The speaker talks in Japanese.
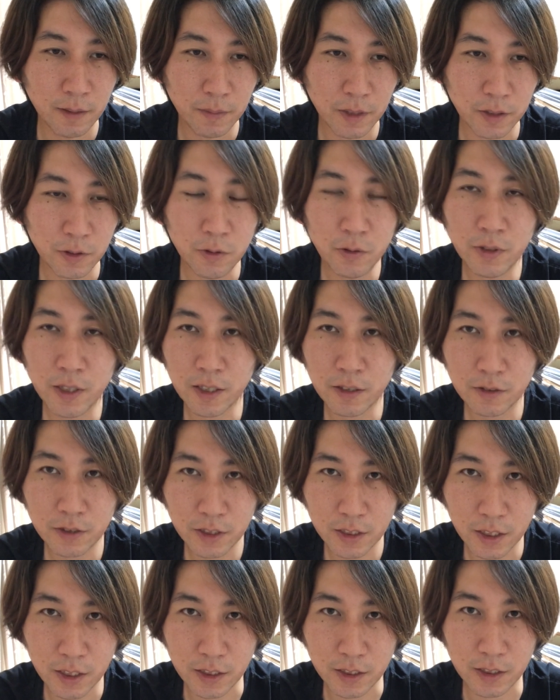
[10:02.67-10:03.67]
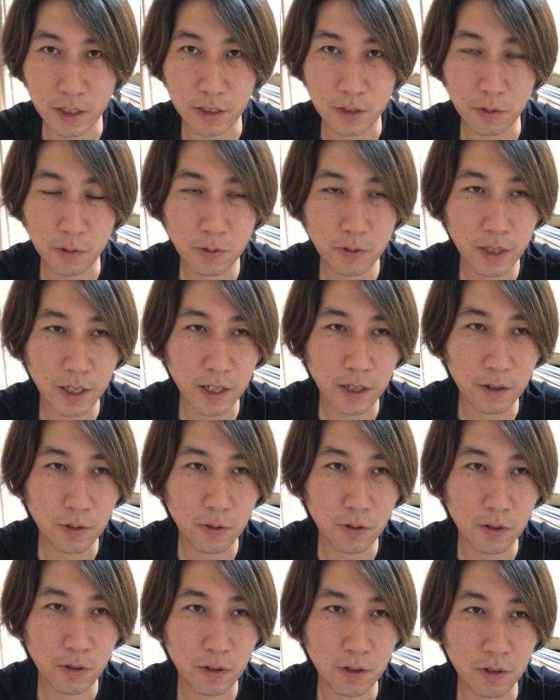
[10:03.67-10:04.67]
まあ、ようやくしてですねそこで
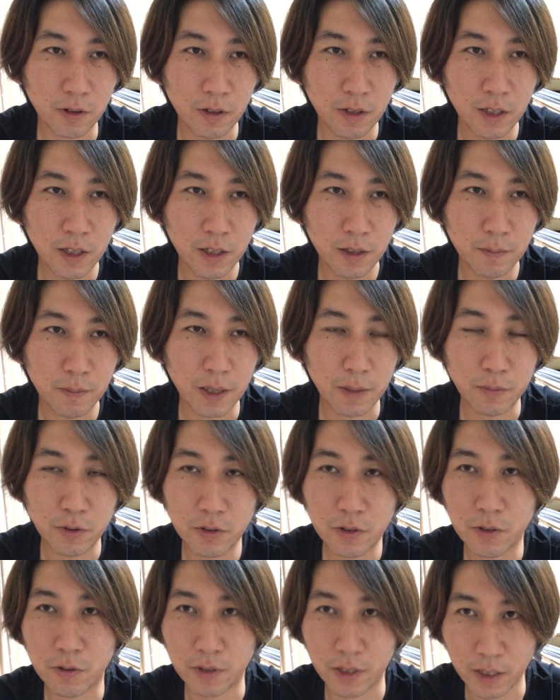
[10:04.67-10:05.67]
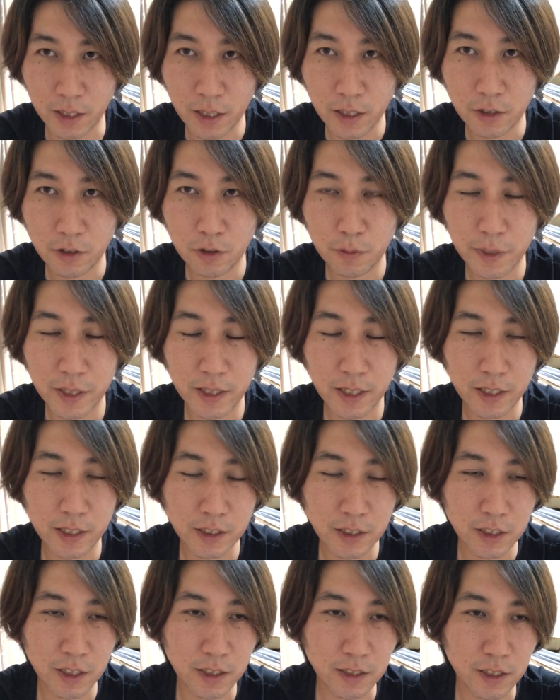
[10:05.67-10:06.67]
こう、まあ、仏教でね有名な
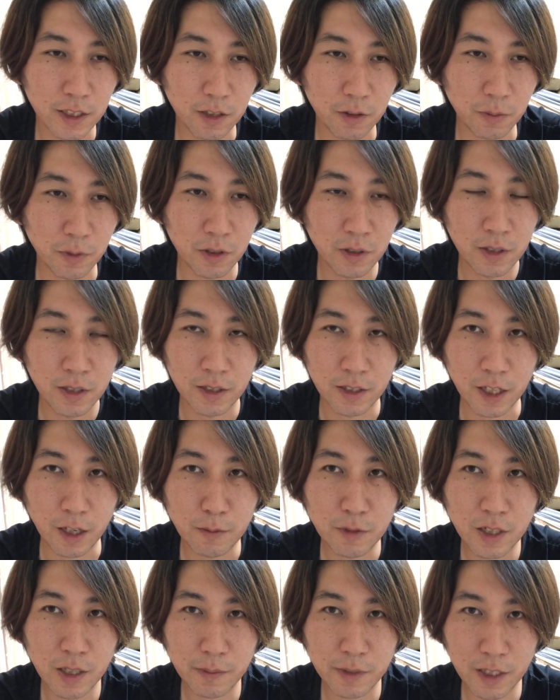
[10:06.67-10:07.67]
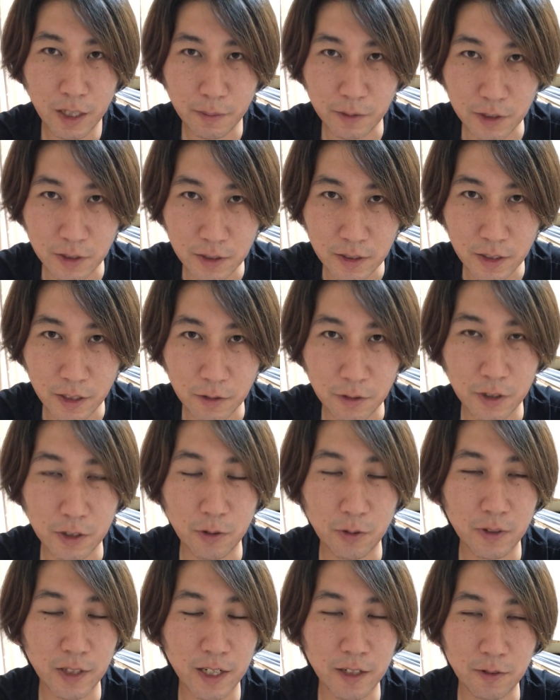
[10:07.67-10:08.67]
話ですけども「南無阿弥陀仏」っていうふうに
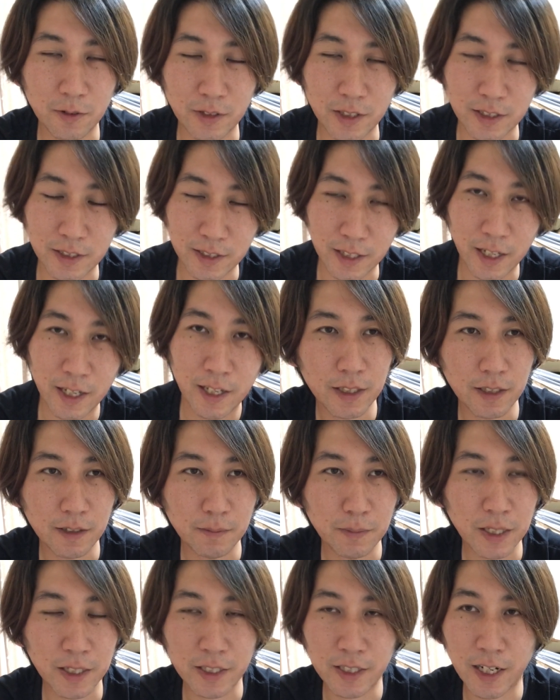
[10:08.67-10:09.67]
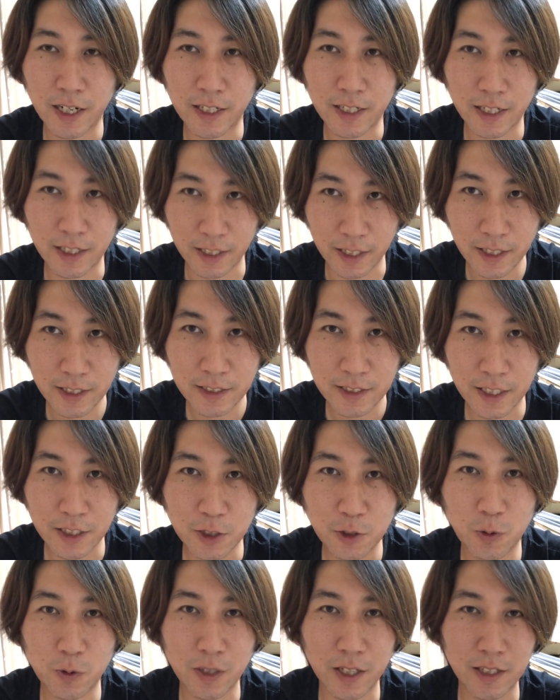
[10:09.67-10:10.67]
唱えるとですね、まあ、光がね差し
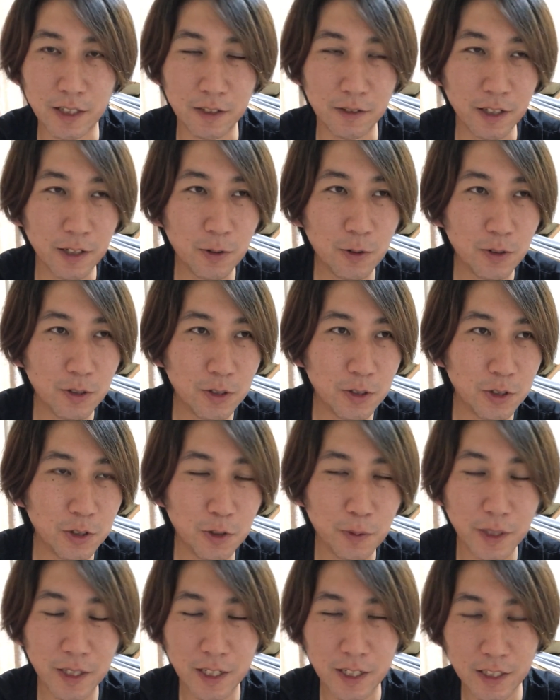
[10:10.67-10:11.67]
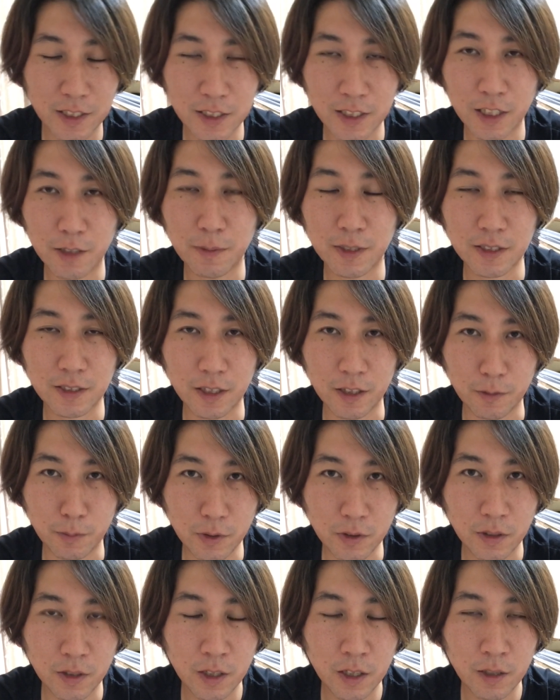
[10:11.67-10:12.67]
込んだっていうねこういう有名な話ありますけれど
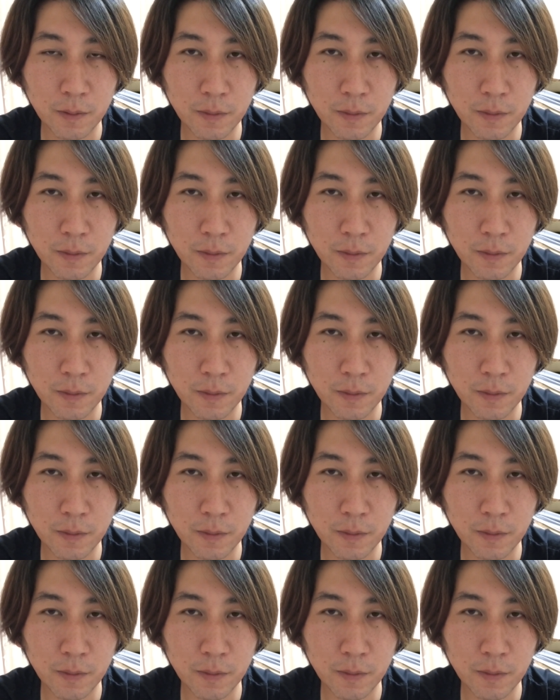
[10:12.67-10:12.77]
も、